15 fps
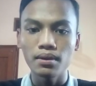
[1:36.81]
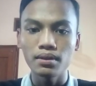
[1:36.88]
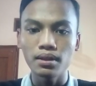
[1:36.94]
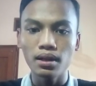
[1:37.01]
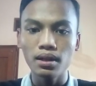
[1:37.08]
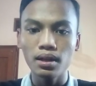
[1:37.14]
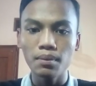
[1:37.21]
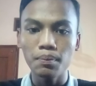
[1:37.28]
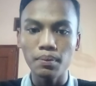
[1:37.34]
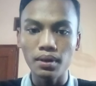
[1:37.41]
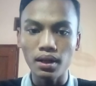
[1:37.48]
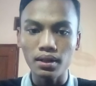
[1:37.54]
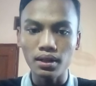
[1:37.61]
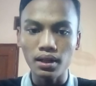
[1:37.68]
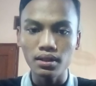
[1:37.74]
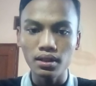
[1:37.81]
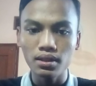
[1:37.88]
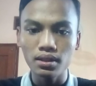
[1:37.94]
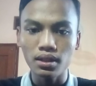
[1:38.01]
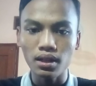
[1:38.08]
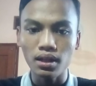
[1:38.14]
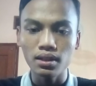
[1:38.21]
yang keberadaannya
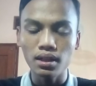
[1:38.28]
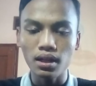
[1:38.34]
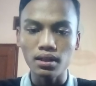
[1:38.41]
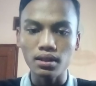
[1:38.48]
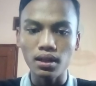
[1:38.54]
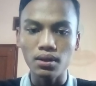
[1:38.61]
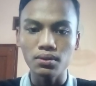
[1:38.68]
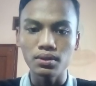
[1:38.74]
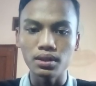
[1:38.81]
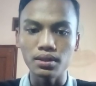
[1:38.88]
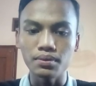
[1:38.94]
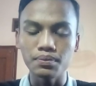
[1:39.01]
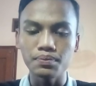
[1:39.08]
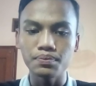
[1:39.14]
tidak ia ketahui.